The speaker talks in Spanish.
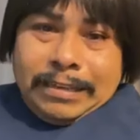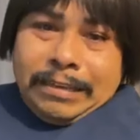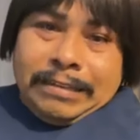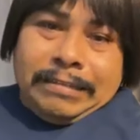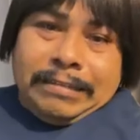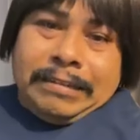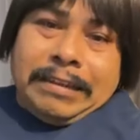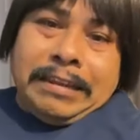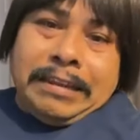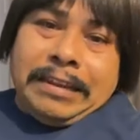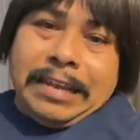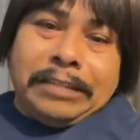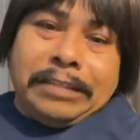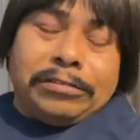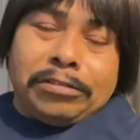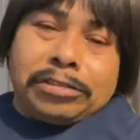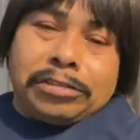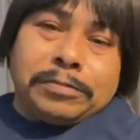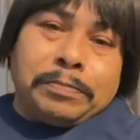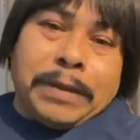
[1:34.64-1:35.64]
en
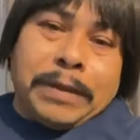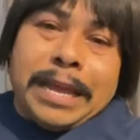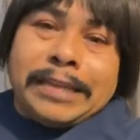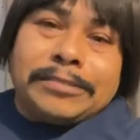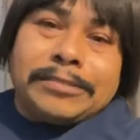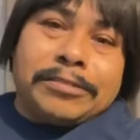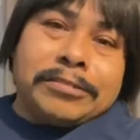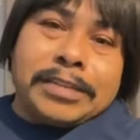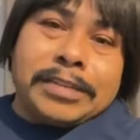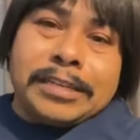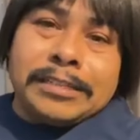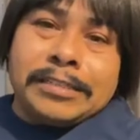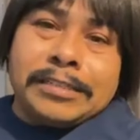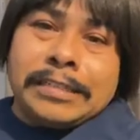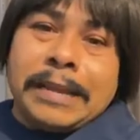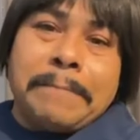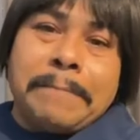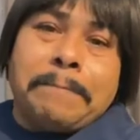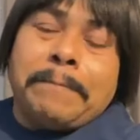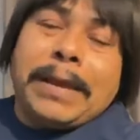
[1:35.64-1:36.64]
500 pesos, en
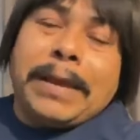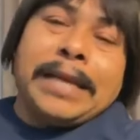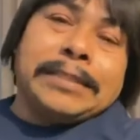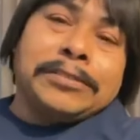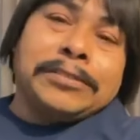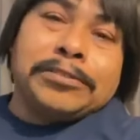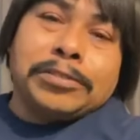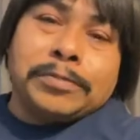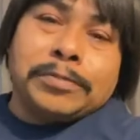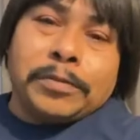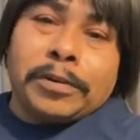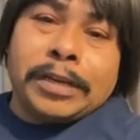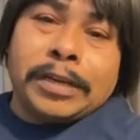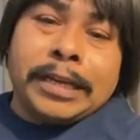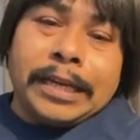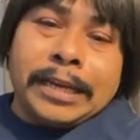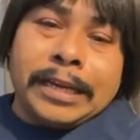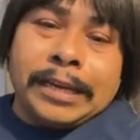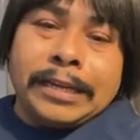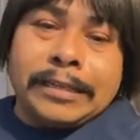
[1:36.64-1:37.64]
100 pesos,
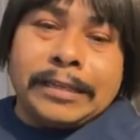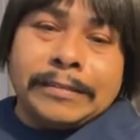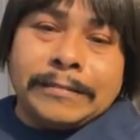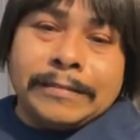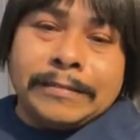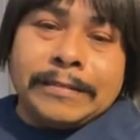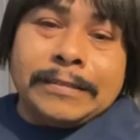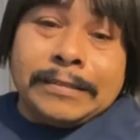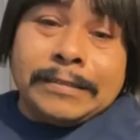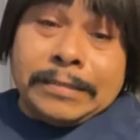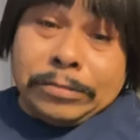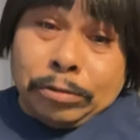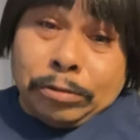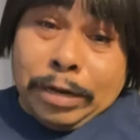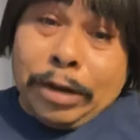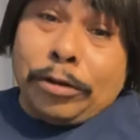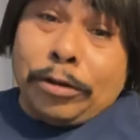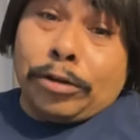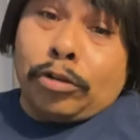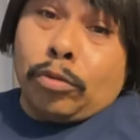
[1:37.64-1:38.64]
porque es
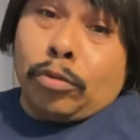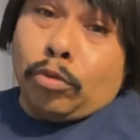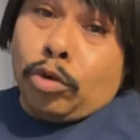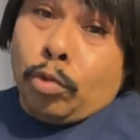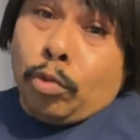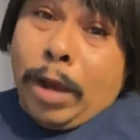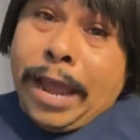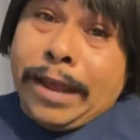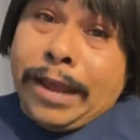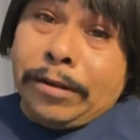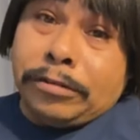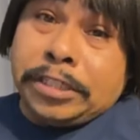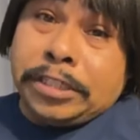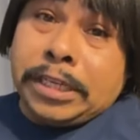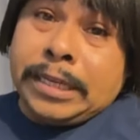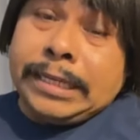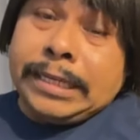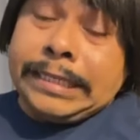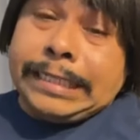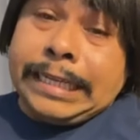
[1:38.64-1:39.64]
un acordeón muy bueno.
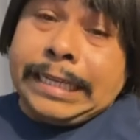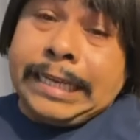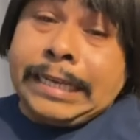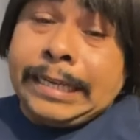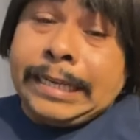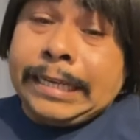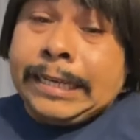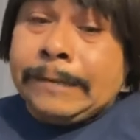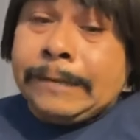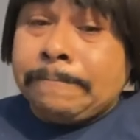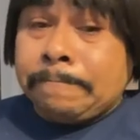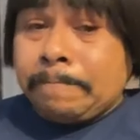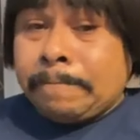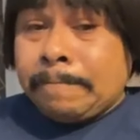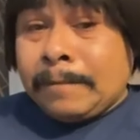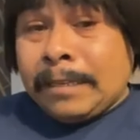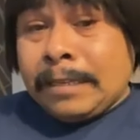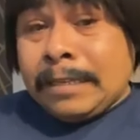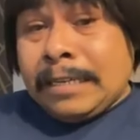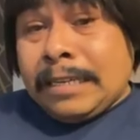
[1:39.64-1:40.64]
Si, si,
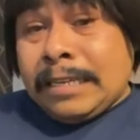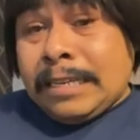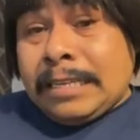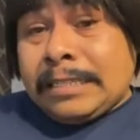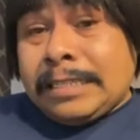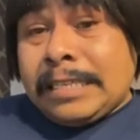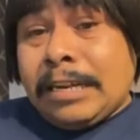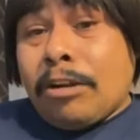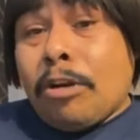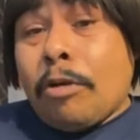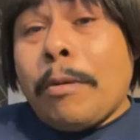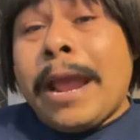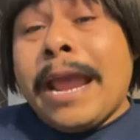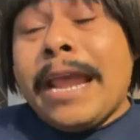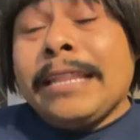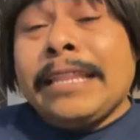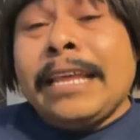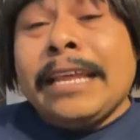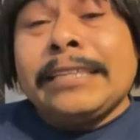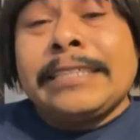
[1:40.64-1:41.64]
si lo
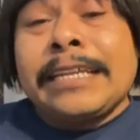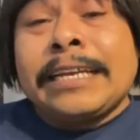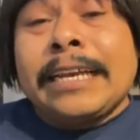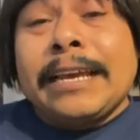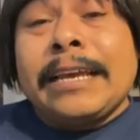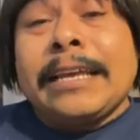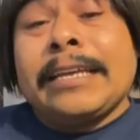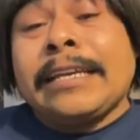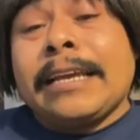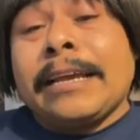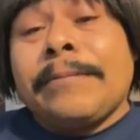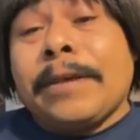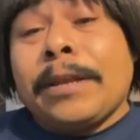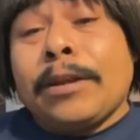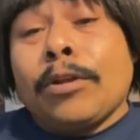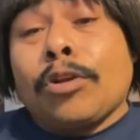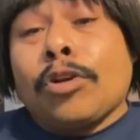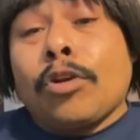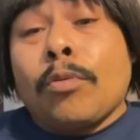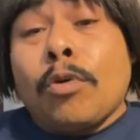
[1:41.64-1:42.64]
vende ese que, que me
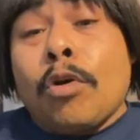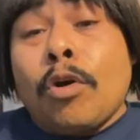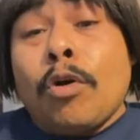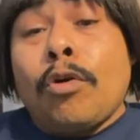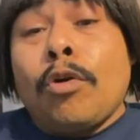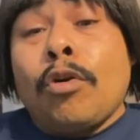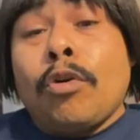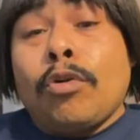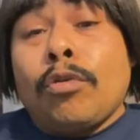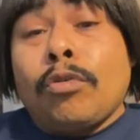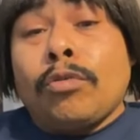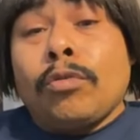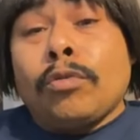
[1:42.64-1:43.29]
lo robó,